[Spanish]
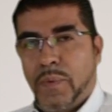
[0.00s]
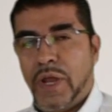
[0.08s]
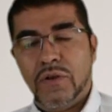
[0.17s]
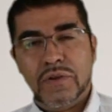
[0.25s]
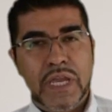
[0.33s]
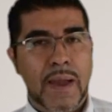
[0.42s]

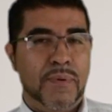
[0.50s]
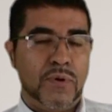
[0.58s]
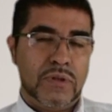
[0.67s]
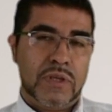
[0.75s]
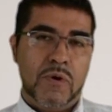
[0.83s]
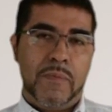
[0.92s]
Bueno, ya por
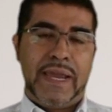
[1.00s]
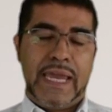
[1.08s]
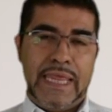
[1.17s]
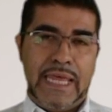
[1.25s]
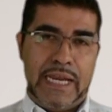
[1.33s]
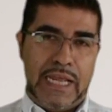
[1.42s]
último me
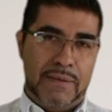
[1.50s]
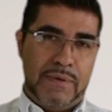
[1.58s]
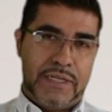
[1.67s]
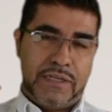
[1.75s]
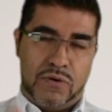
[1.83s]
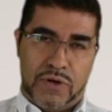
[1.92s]
queda nada
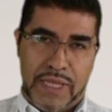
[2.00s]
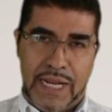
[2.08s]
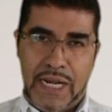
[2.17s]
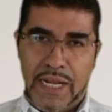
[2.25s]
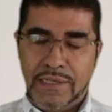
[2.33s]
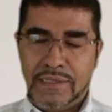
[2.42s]
más
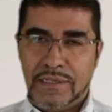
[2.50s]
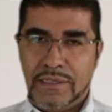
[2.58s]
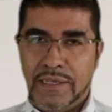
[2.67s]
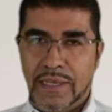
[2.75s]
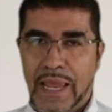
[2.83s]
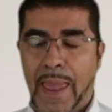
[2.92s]
recordarles,